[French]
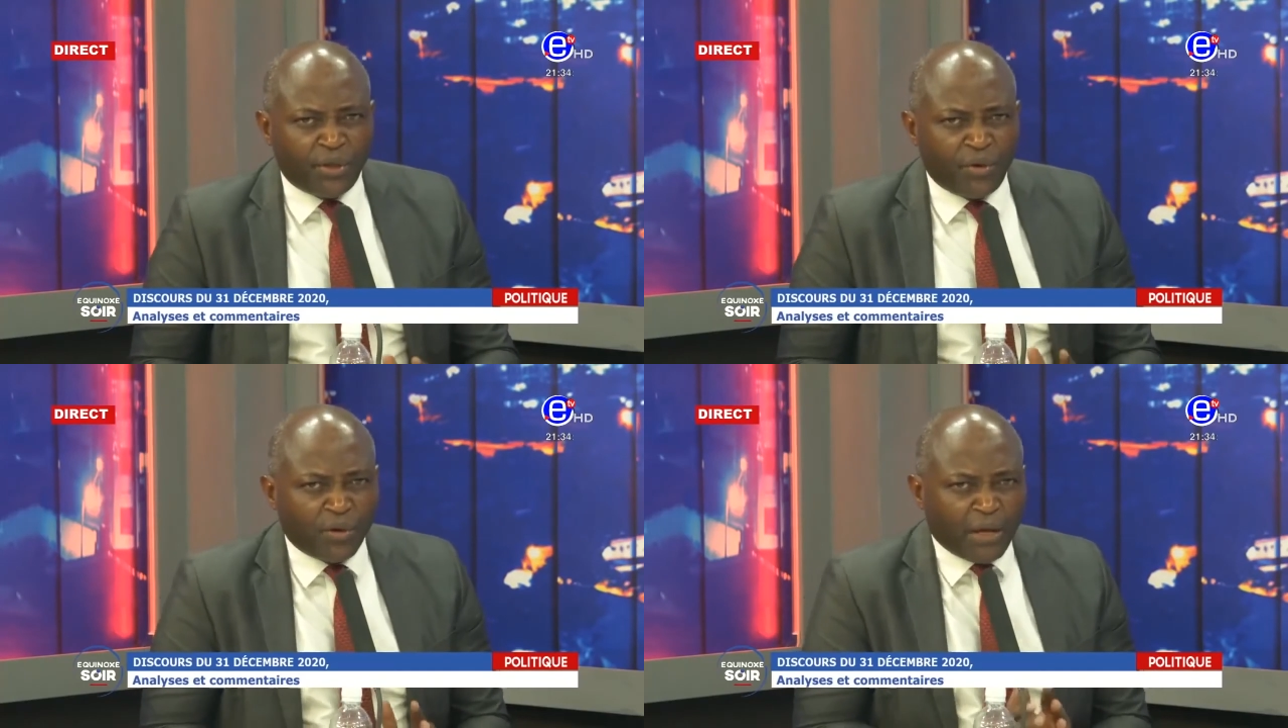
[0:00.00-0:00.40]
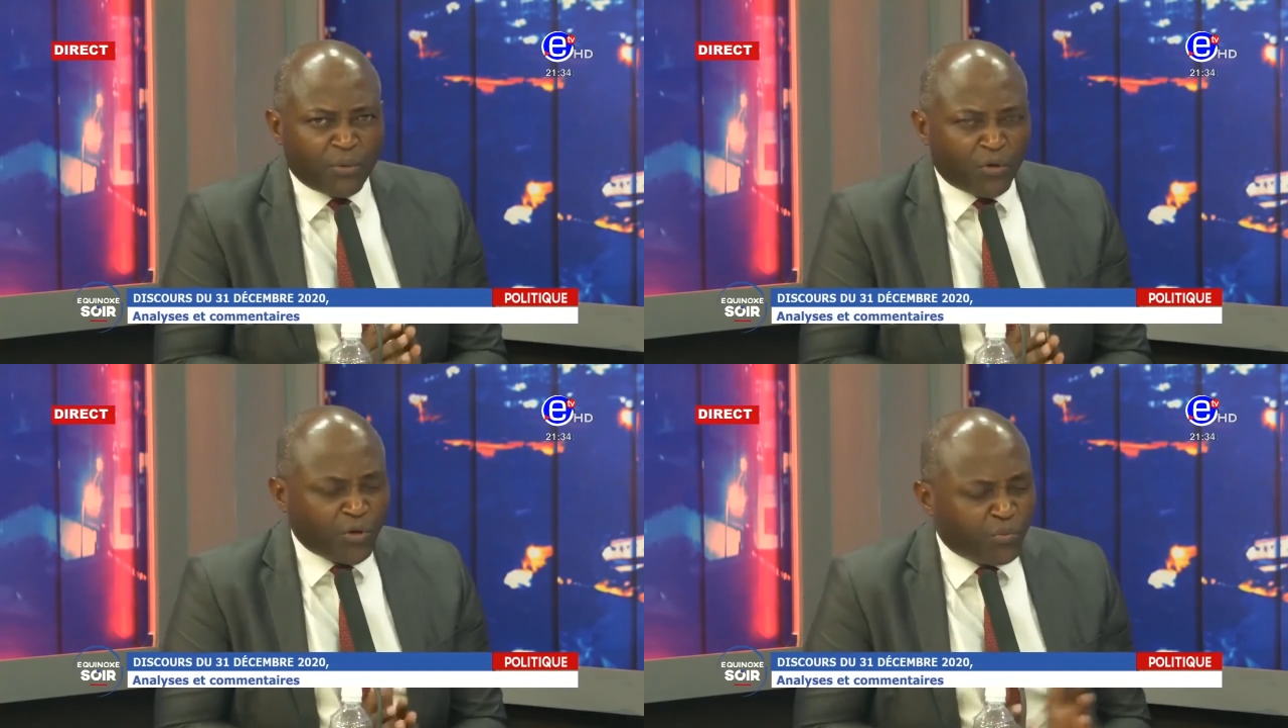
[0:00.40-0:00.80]
le
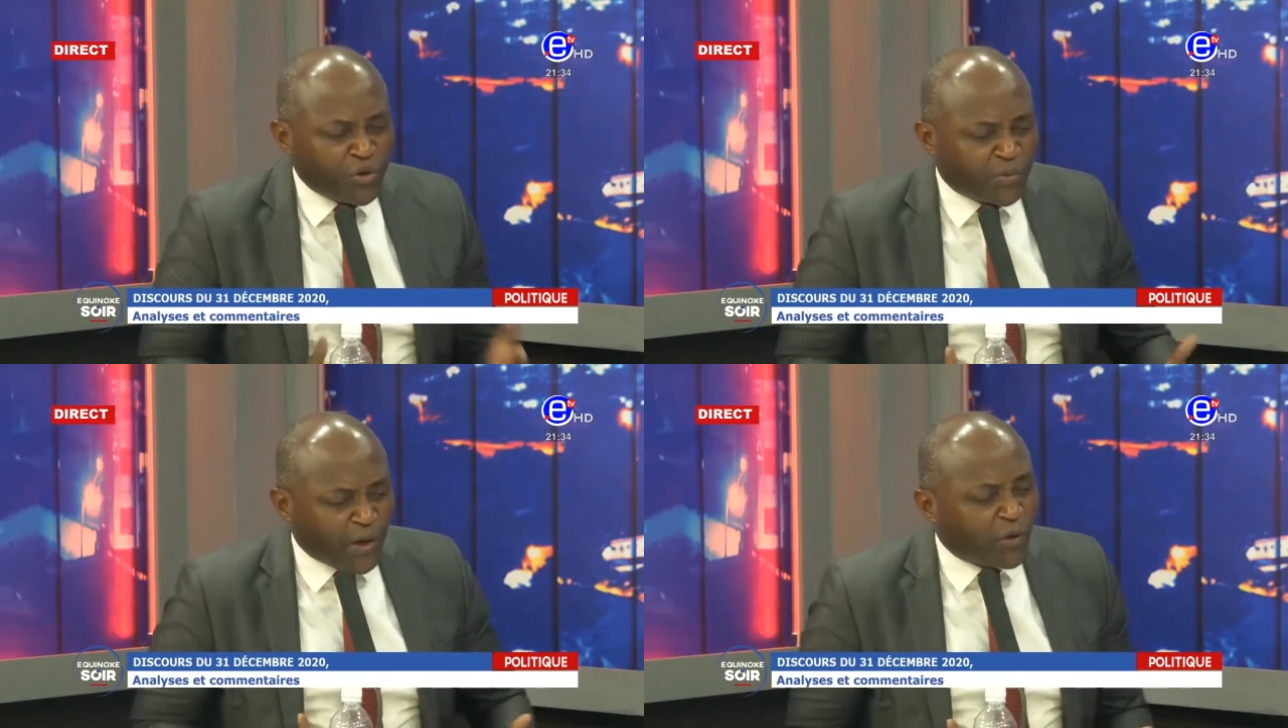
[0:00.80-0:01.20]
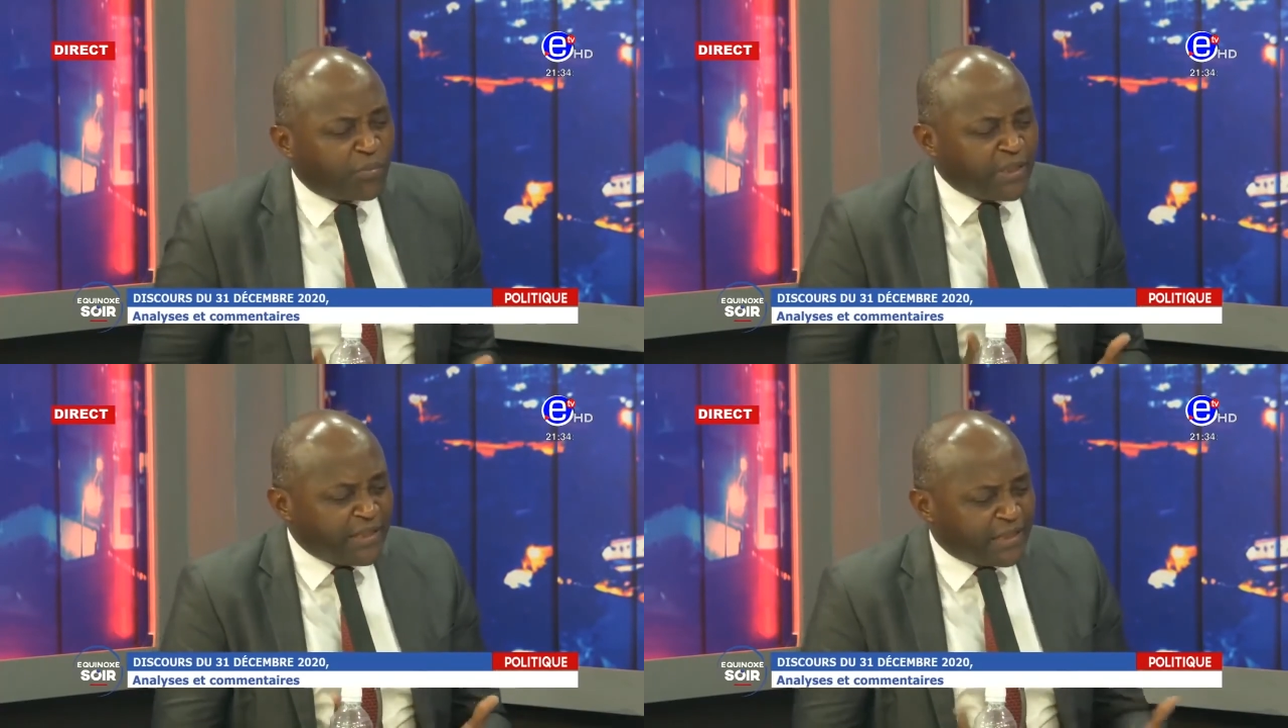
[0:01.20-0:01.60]
Cameroun ne puisse pas
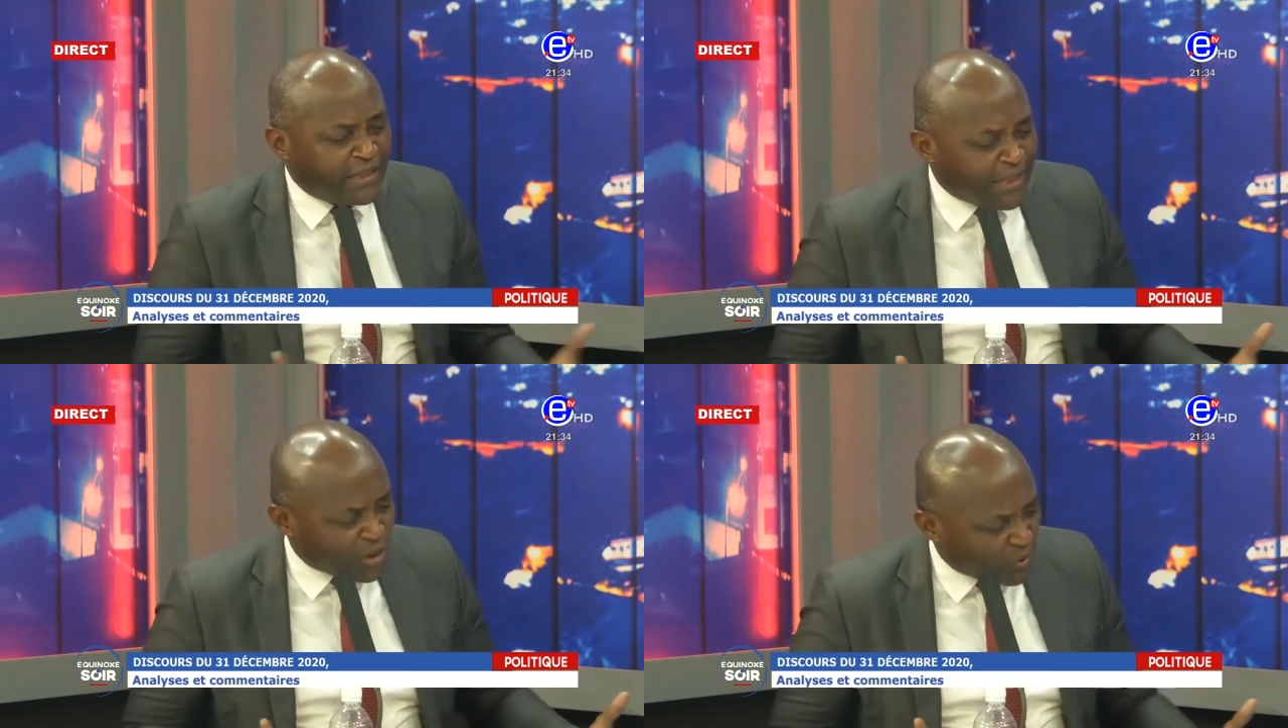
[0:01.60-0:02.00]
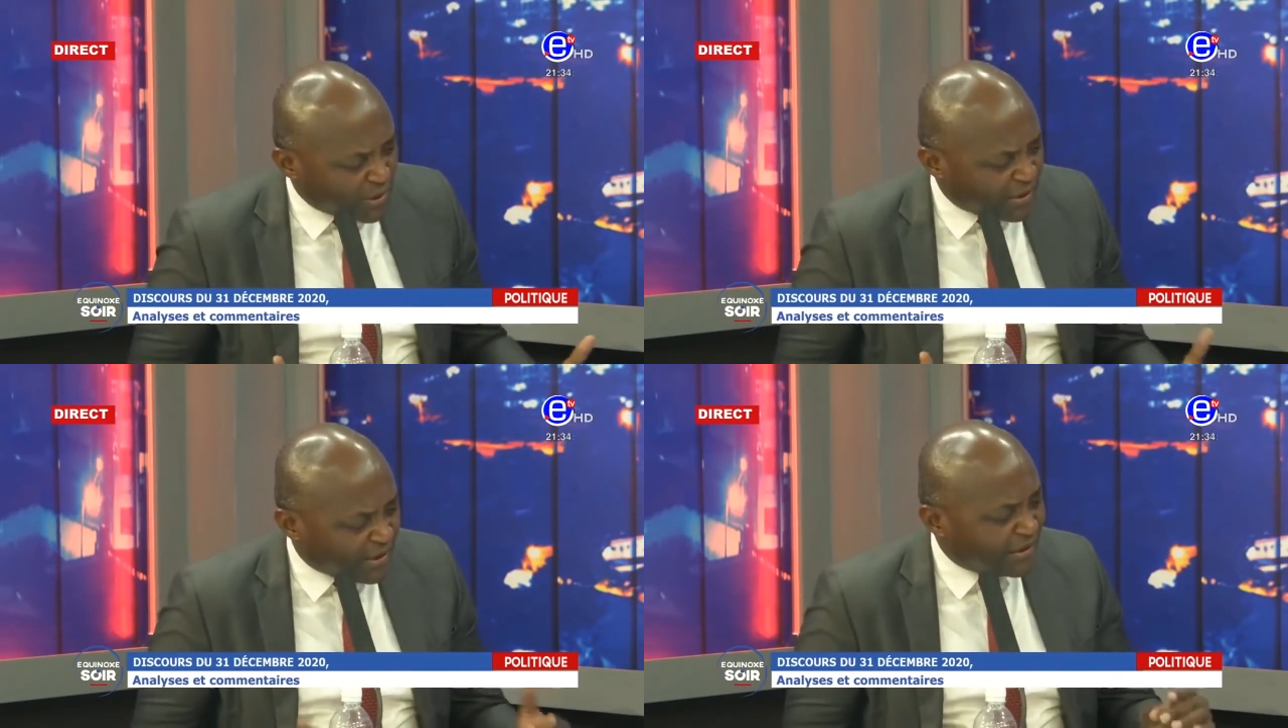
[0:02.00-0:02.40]
obtenir ce qu'il a souhaité